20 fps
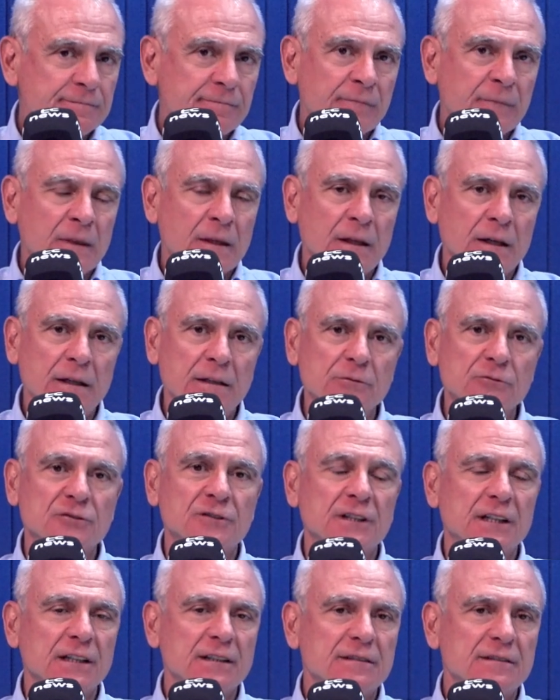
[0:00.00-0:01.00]
Né? Os
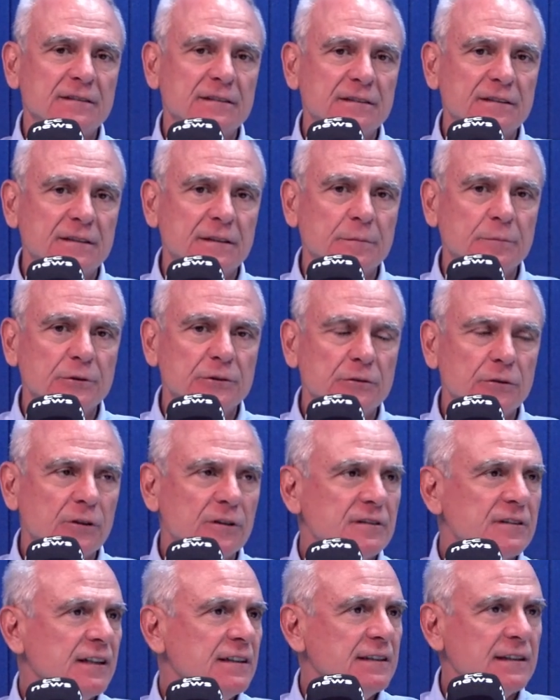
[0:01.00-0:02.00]
grandes
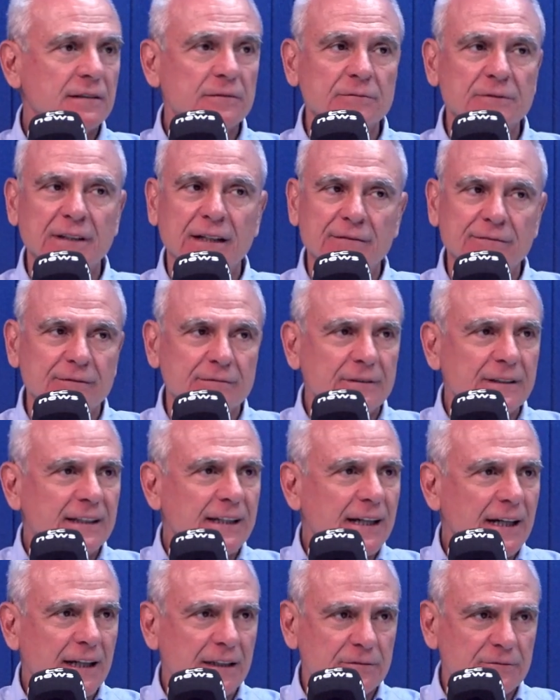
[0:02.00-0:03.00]
distribuidores ainda não estavam
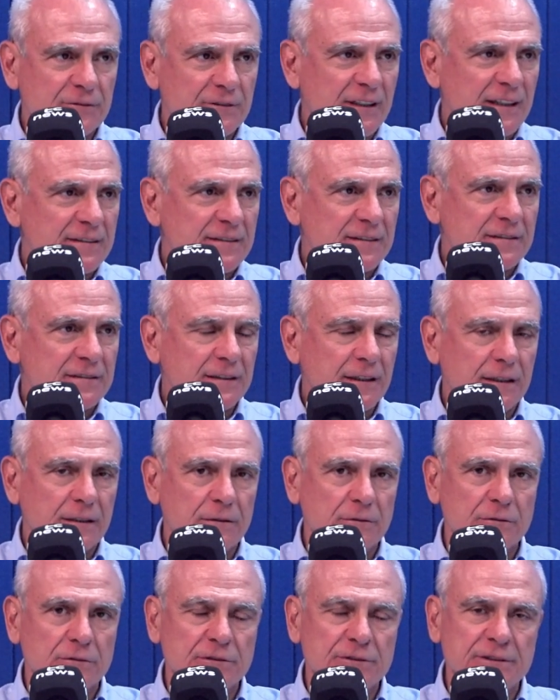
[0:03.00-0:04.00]
ligados nessas
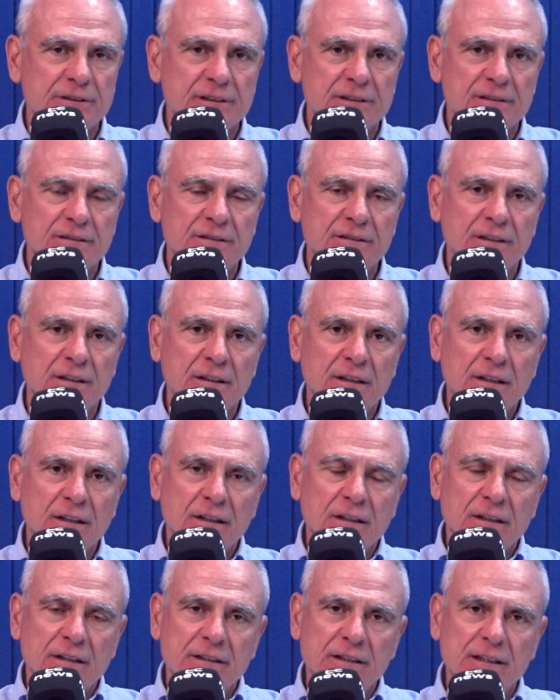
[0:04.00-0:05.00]
tecnologias.
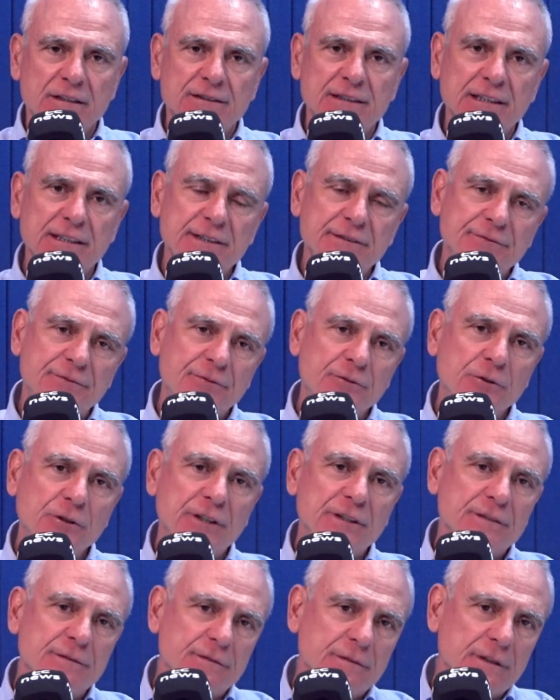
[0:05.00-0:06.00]
E a gente
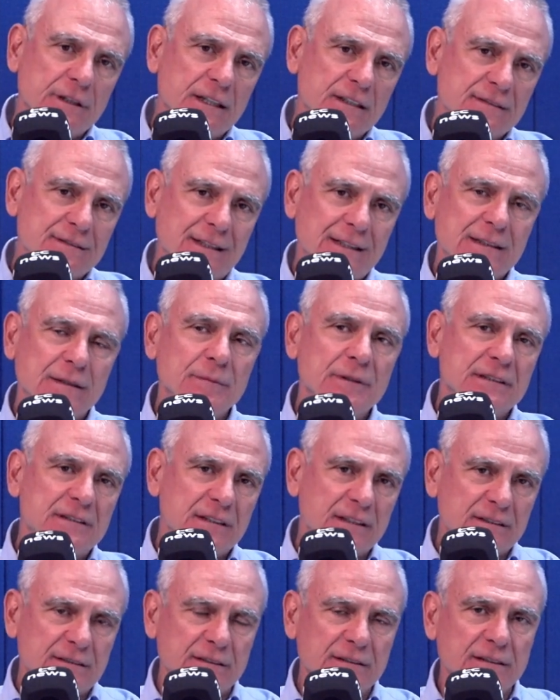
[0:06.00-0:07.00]
foi exatamente
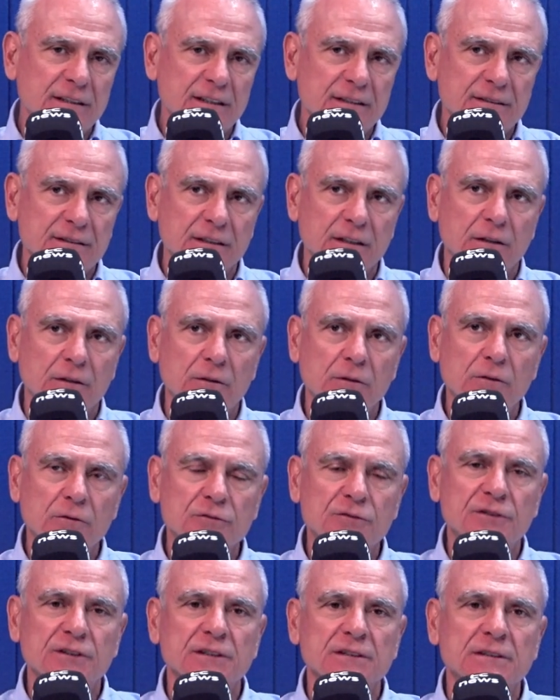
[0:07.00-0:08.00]
nessa direção, ou
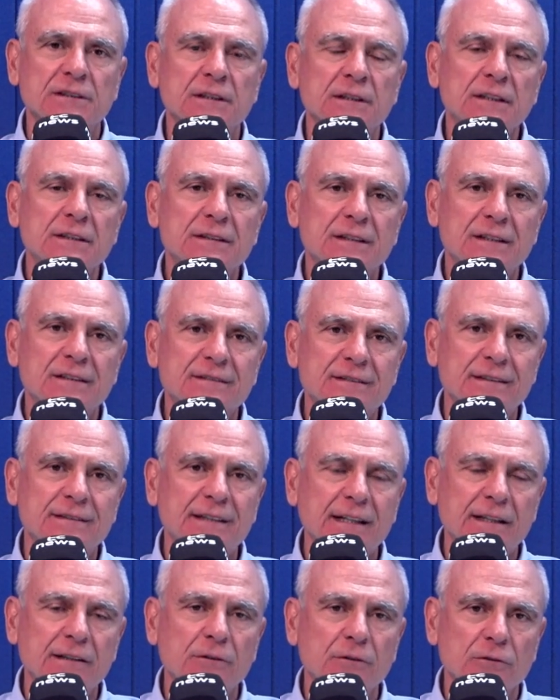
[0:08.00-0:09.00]
seja, trazer
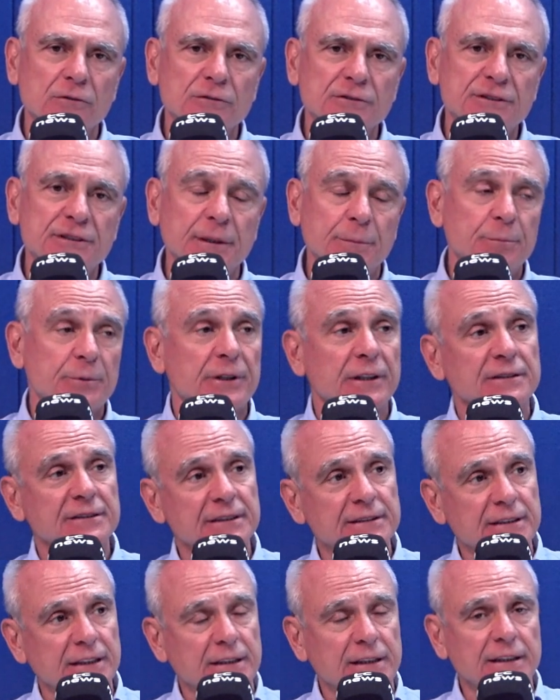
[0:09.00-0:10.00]
tecnologia porque a
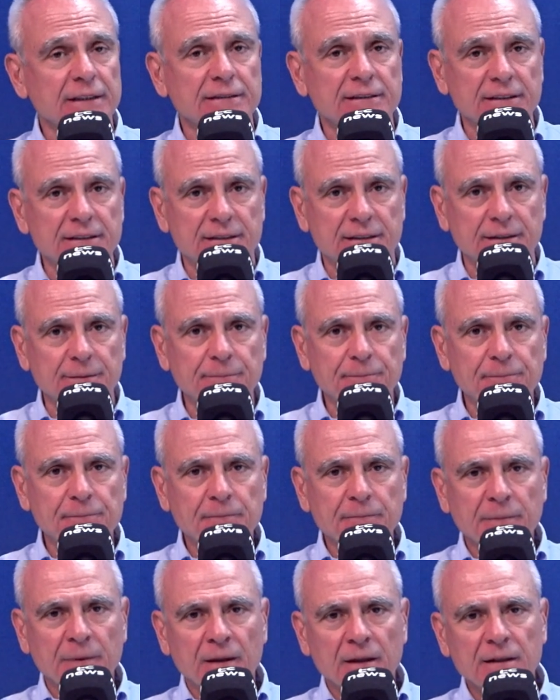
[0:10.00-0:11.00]
gente acredita
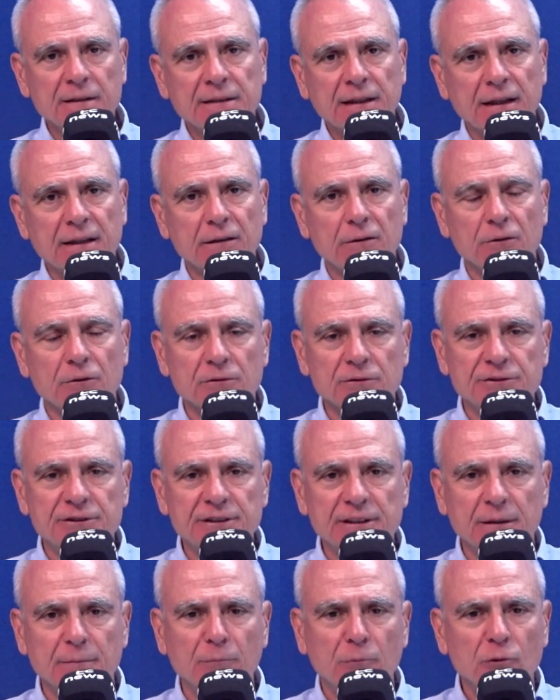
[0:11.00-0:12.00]
que
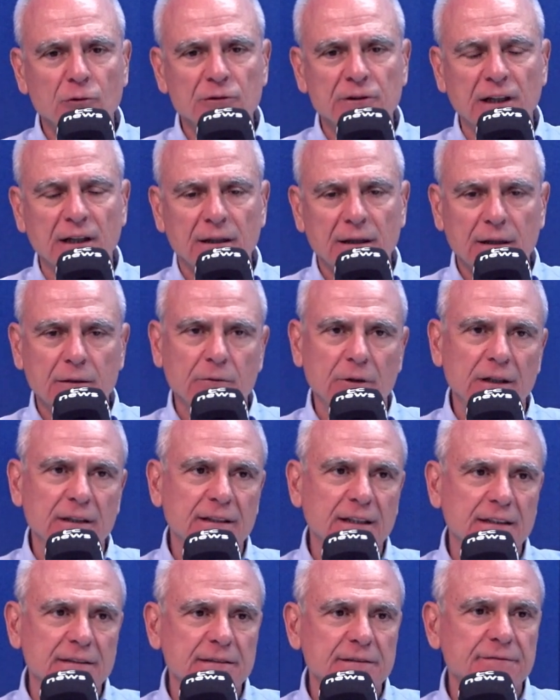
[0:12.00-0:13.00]
tecnologia muda a
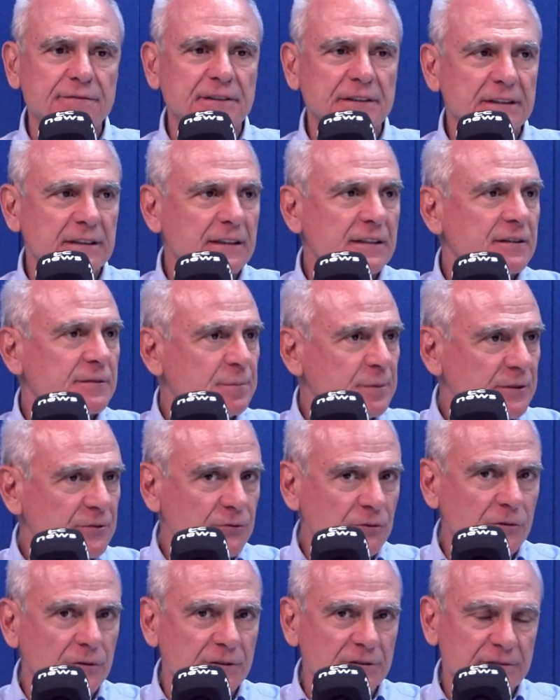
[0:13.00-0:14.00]
qualidade de vida das
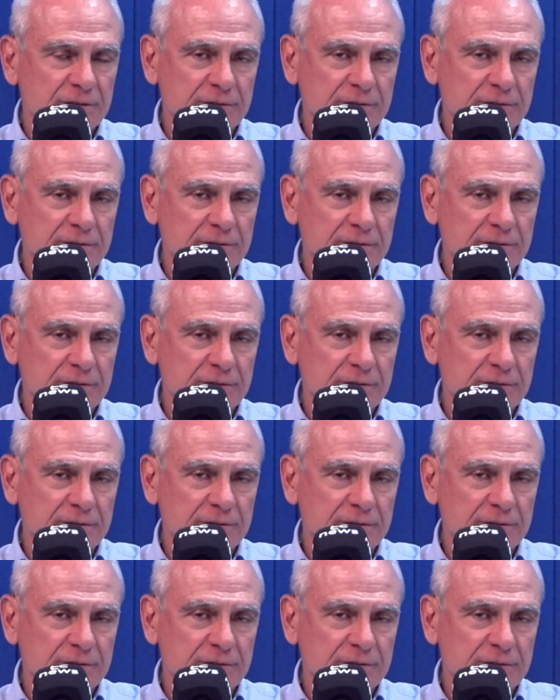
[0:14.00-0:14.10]
pessoas.